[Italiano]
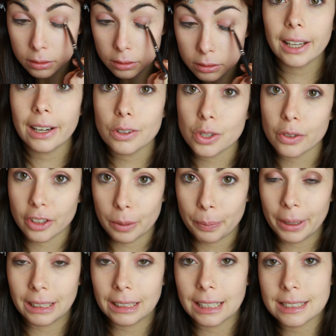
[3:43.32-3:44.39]
adesso vado a
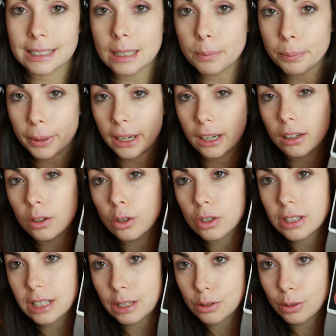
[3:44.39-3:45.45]
prendere sempre lo
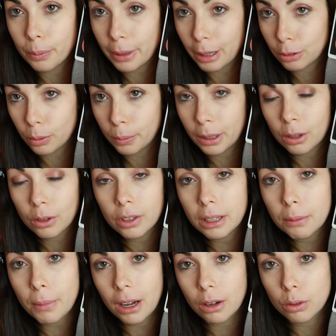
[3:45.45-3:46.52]
stesso ombretto
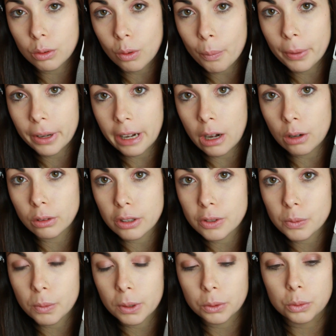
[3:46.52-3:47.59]
marrone ma con un pennello da
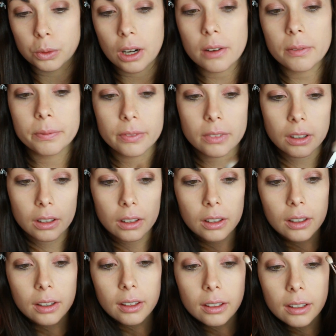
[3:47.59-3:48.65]
sfumatura
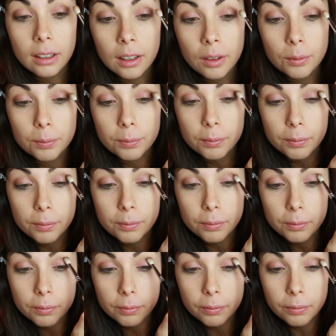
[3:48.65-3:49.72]
e
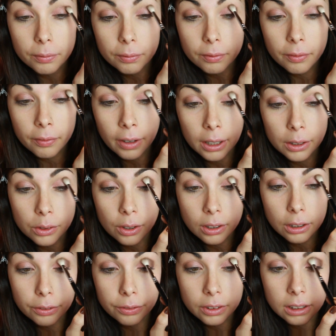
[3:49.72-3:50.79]
vado a
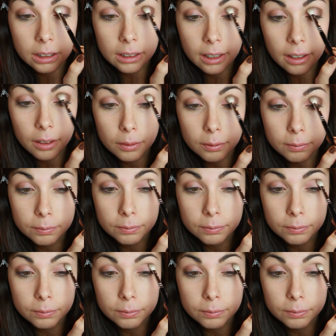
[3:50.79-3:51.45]
definire